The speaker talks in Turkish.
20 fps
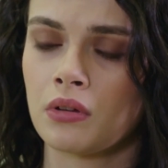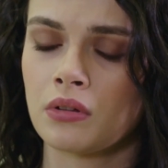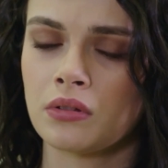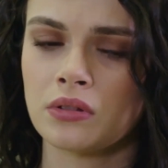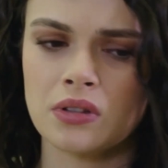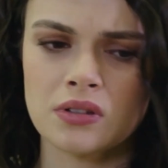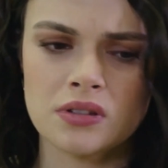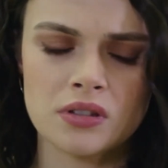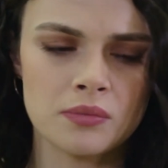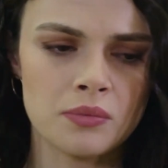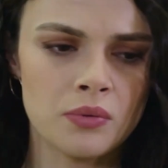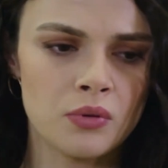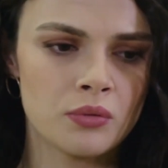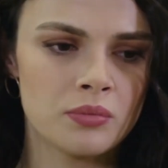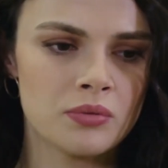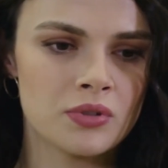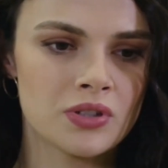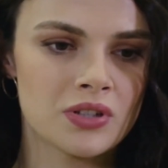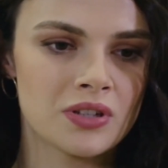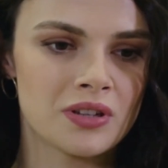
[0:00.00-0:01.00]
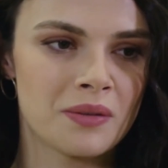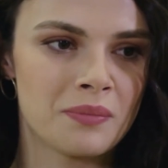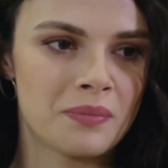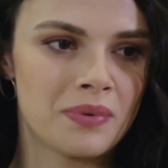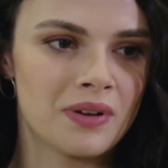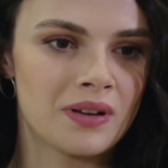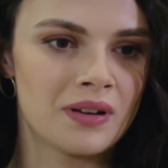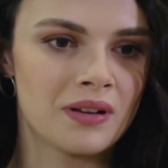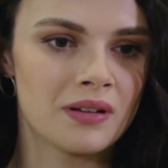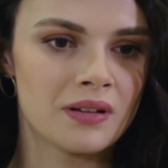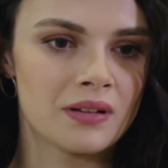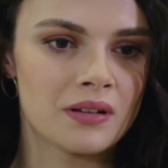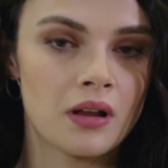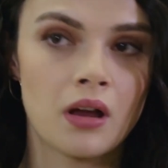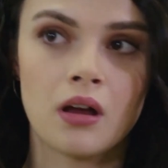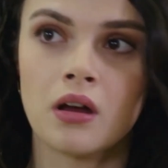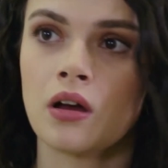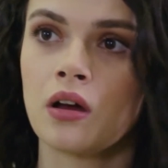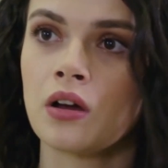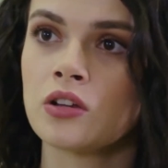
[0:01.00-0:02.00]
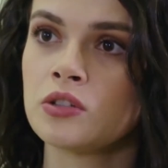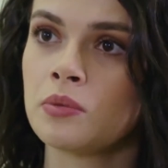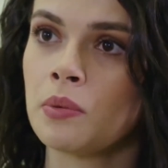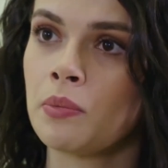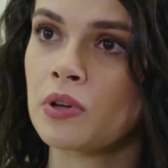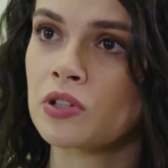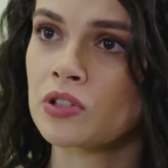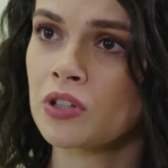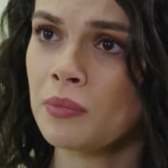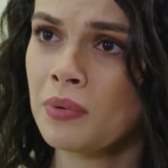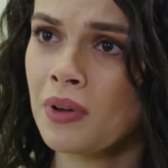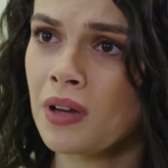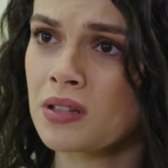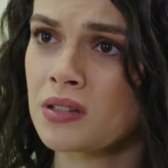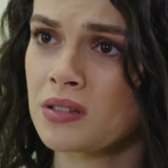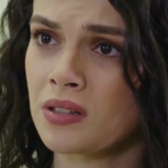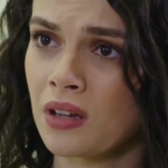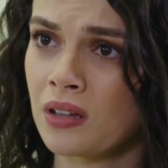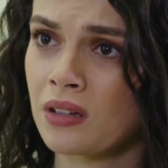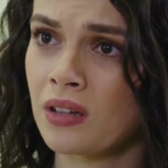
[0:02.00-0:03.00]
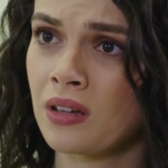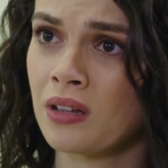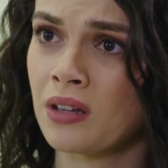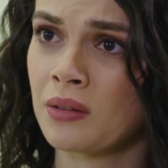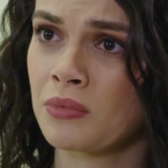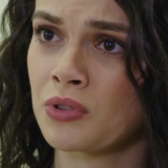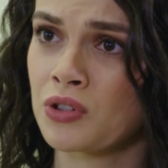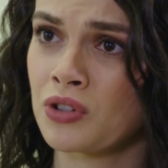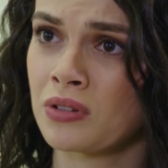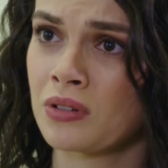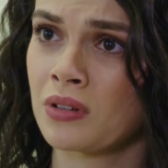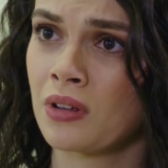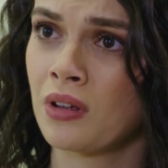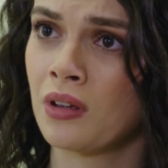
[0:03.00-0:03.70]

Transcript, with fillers: Nasıl böyle bir şey yapar? Acaba başka bir hastaneyle mi? acaba?